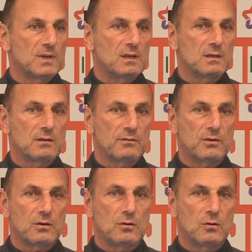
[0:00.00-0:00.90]
Hein. il va
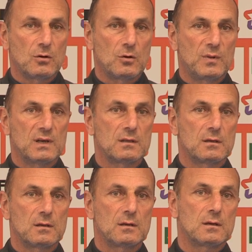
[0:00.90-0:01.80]
falloir qu'on marque,
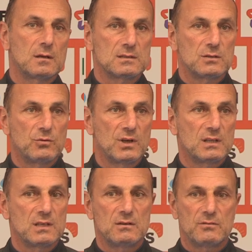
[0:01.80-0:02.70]
euh, si on veut
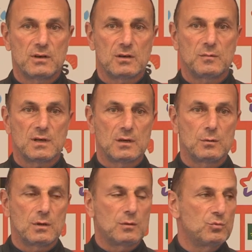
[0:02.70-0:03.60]
gagner, il va falloir qu'on marque
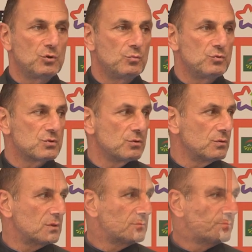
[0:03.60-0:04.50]
un, but de plus
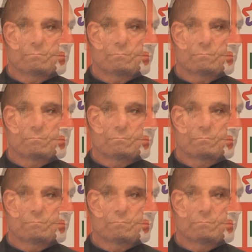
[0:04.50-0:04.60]
qu'eux. Hein.